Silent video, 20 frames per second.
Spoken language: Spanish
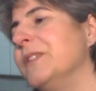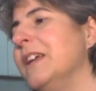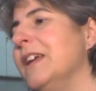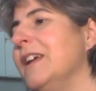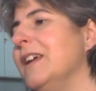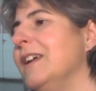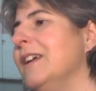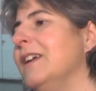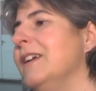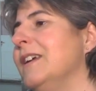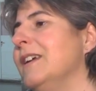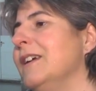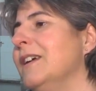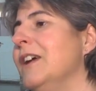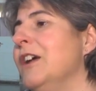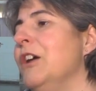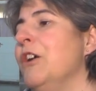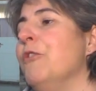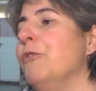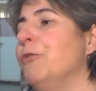eh,
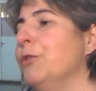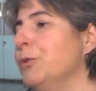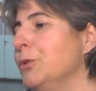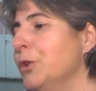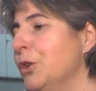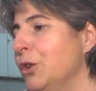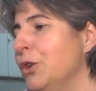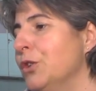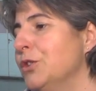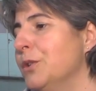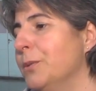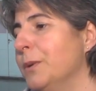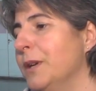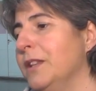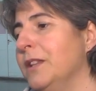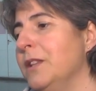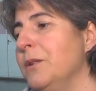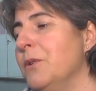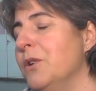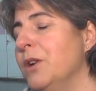fue uno de los
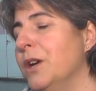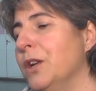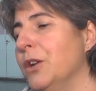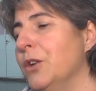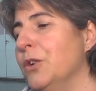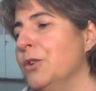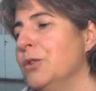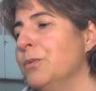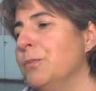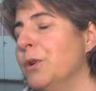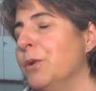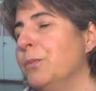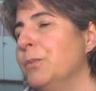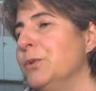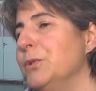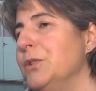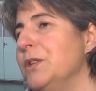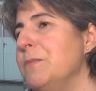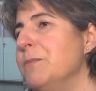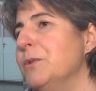objetivos que nos
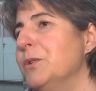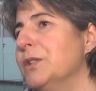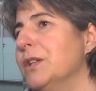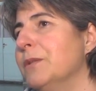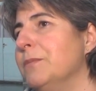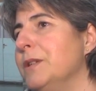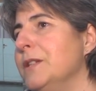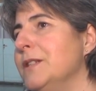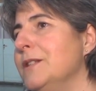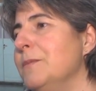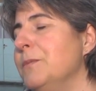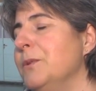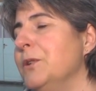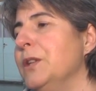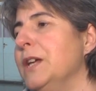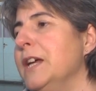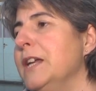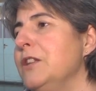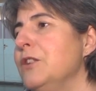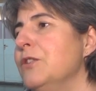propusimos a
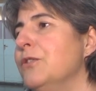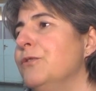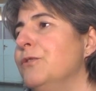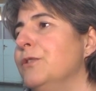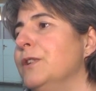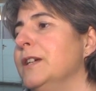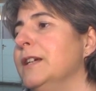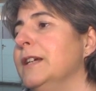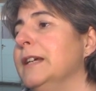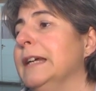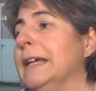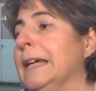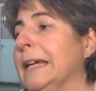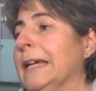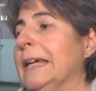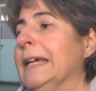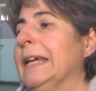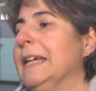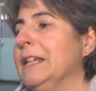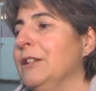principio de año, fue
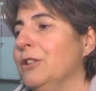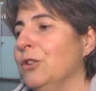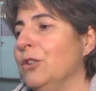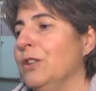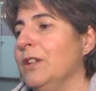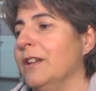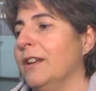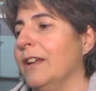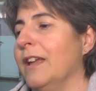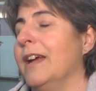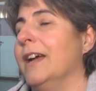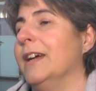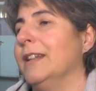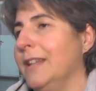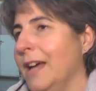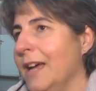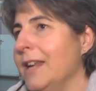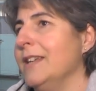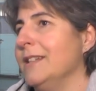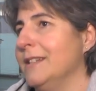esto de
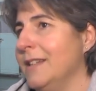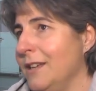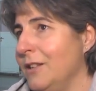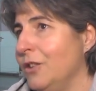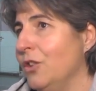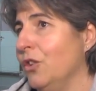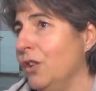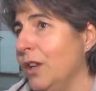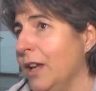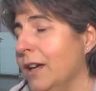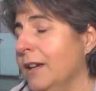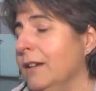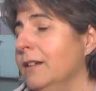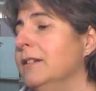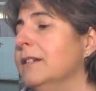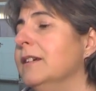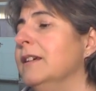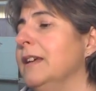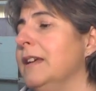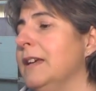rescatar esa historia
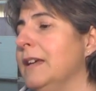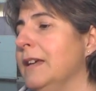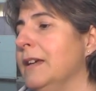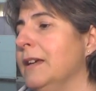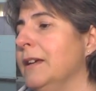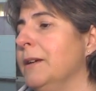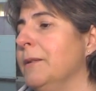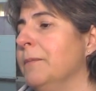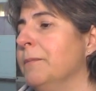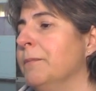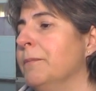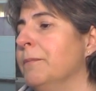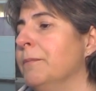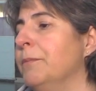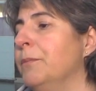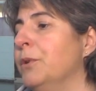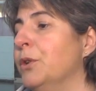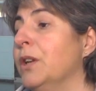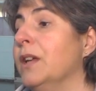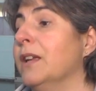
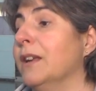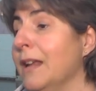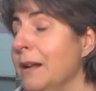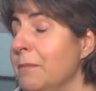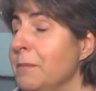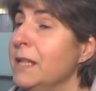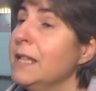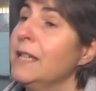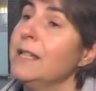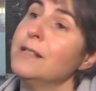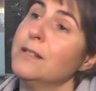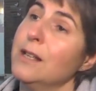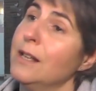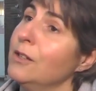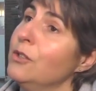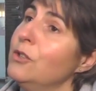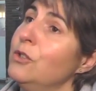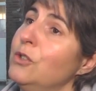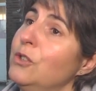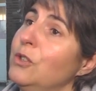Em, porque realmente es
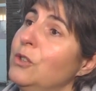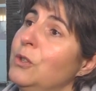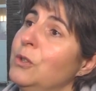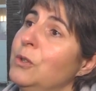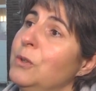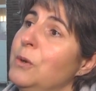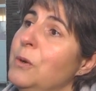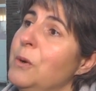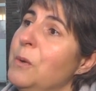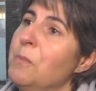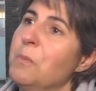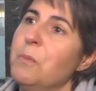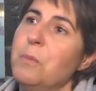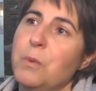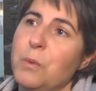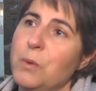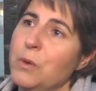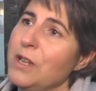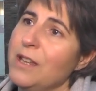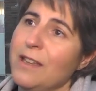algo
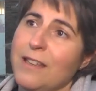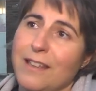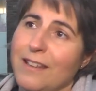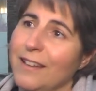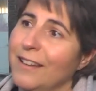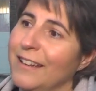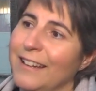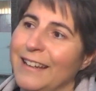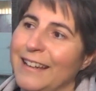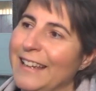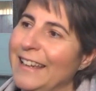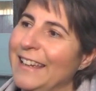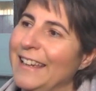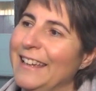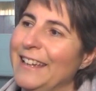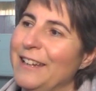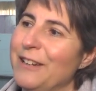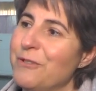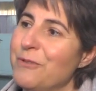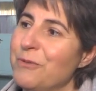muy,
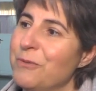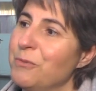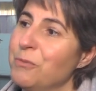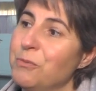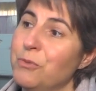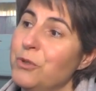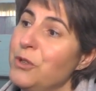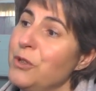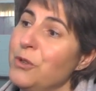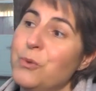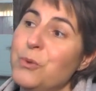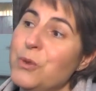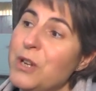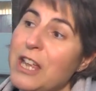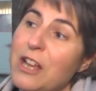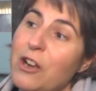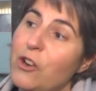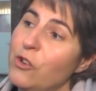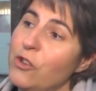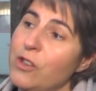eh, muy
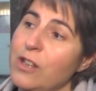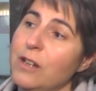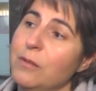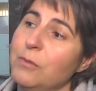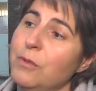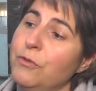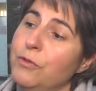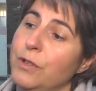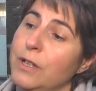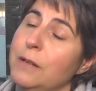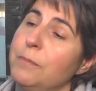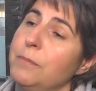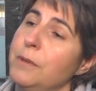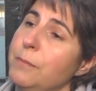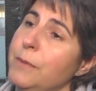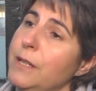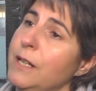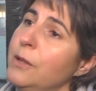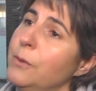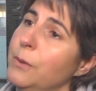único, digamos, fue la
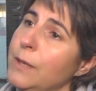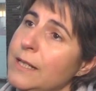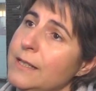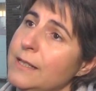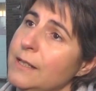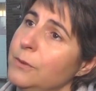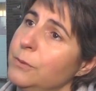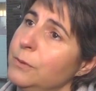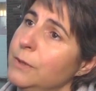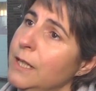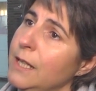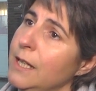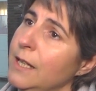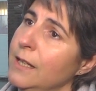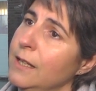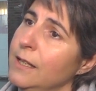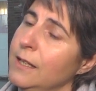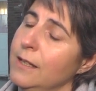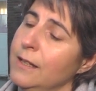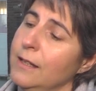primera escuela
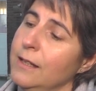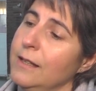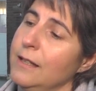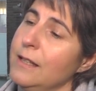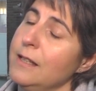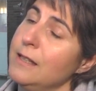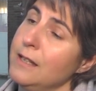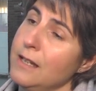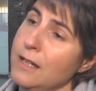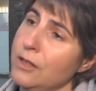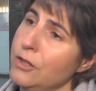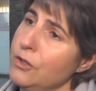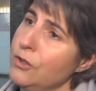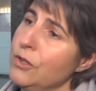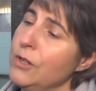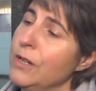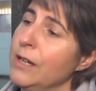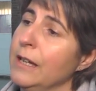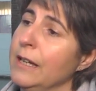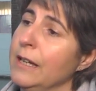secundaria del distrito,